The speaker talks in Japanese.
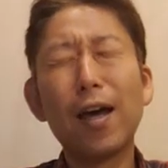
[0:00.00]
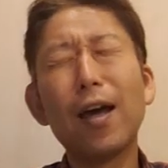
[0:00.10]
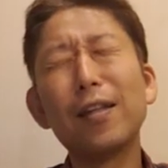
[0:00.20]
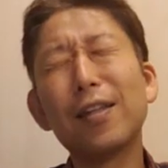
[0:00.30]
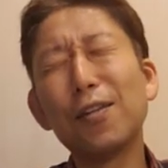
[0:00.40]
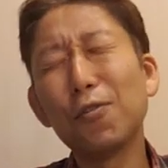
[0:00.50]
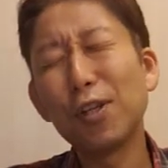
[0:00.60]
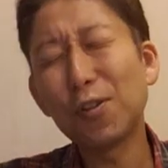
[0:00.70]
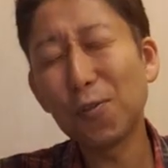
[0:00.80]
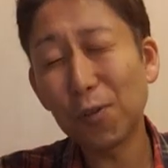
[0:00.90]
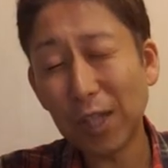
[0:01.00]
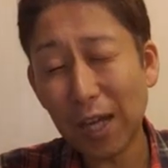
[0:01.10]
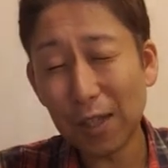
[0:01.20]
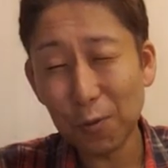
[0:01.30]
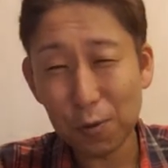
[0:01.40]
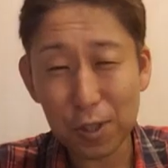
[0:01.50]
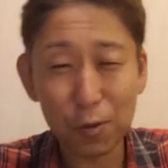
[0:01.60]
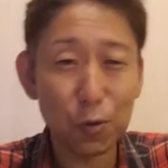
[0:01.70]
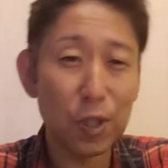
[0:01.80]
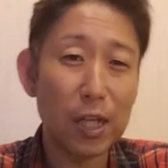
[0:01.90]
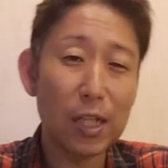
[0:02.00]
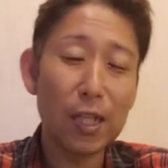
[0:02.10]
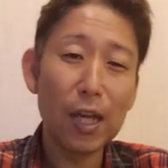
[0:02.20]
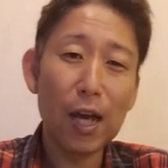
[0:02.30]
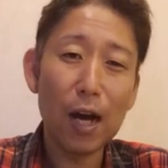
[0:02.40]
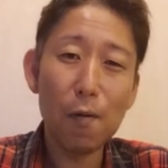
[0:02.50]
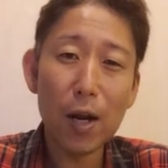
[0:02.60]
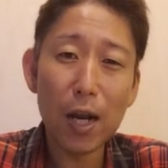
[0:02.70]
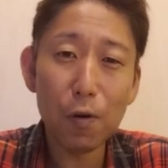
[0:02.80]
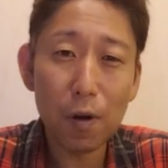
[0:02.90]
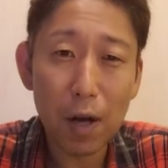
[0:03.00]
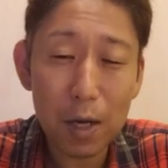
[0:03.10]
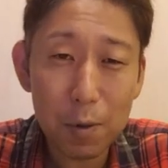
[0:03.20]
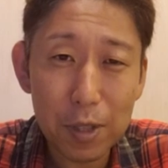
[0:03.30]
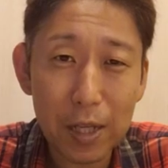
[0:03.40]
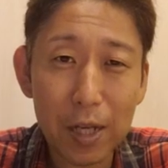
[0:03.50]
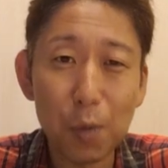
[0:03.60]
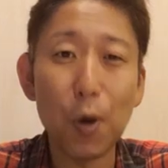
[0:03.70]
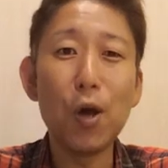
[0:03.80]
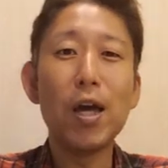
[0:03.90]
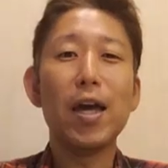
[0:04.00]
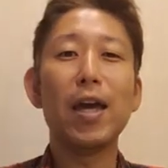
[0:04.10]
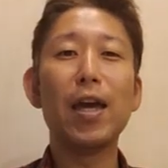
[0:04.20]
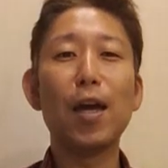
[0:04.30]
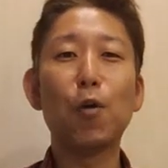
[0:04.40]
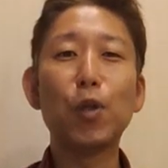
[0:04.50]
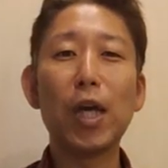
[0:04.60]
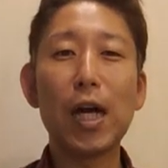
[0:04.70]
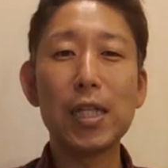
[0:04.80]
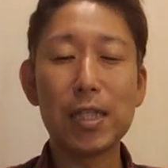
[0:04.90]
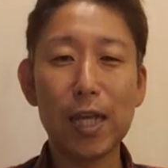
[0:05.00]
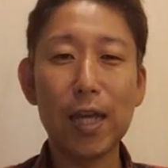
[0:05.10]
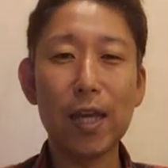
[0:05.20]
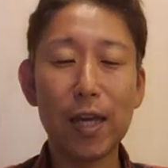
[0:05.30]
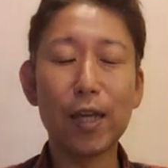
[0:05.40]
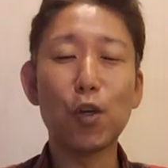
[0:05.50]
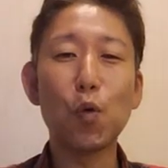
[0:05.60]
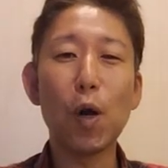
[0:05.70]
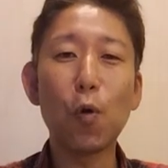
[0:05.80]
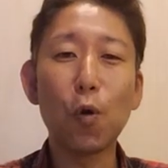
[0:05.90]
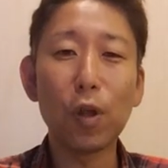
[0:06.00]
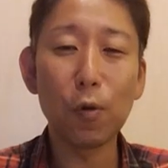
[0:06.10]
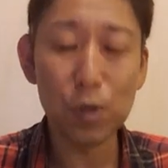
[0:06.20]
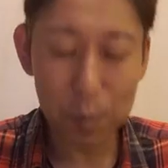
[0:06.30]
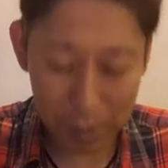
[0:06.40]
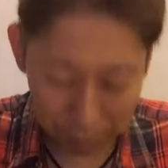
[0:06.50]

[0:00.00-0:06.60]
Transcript: タ手の糸のタがどうしてそんなに合わないのか分かりませんけれども、えー、こんな感じで、えー、今日はこれおし